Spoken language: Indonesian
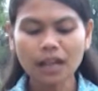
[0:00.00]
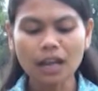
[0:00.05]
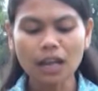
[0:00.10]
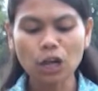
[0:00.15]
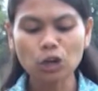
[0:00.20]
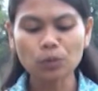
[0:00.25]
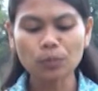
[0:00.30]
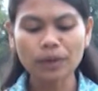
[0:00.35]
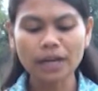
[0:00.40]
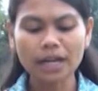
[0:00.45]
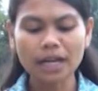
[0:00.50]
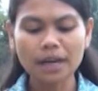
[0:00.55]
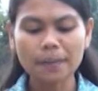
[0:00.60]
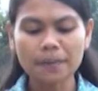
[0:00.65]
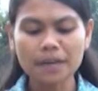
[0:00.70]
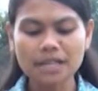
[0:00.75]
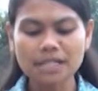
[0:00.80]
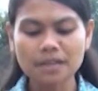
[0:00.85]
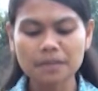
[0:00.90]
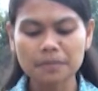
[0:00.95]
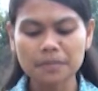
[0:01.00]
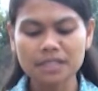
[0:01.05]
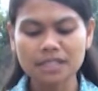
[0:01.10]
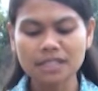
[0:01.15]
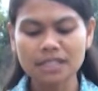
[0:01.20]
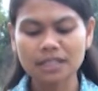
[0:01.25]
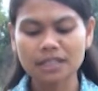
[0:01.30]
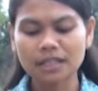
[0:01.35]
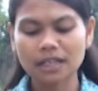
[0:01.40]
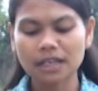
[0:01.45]
Lalu mereka merasa
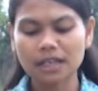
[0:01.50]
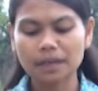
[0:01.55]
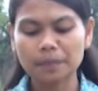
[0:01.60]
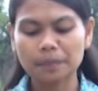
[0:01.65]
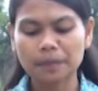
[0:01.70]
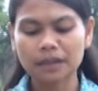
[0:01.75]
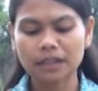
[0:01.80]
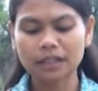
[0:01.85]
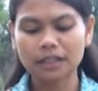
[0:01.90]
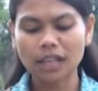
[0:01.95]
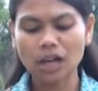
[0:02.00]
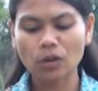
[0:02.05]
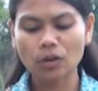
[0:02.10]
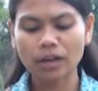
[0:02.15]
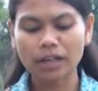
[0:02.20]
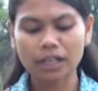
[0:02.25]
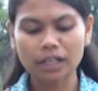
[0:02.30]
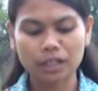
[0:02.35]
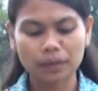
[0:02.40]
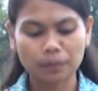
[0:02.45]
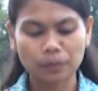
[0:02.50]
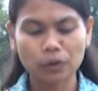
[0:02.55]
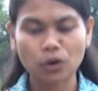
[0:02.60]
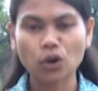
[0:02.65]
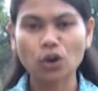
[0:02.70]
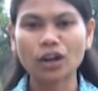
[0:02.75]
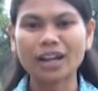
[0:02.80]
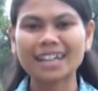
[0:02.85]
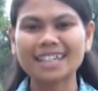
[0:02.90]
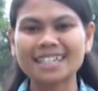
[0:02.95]
benci terhadap pengetahuan yang
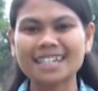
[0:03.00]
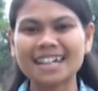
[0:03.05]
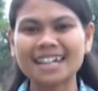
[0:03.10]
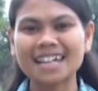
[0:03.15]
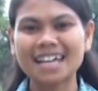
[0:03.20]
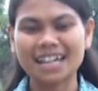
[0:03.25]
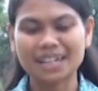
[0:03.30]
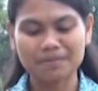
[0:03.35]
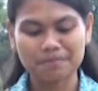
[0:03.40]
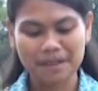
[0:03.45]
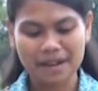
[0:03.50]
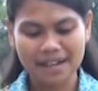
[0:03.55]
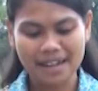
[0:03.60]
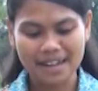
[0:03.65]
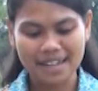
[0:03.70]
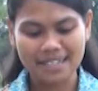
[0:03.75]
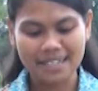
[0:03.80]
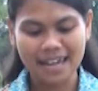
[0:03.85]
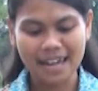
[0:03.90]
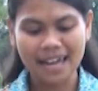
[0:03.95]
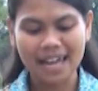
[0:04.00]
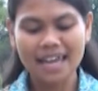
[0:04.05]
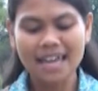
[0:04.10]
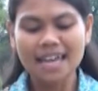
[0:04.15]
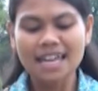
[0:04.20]
diperolehnya daripadanya.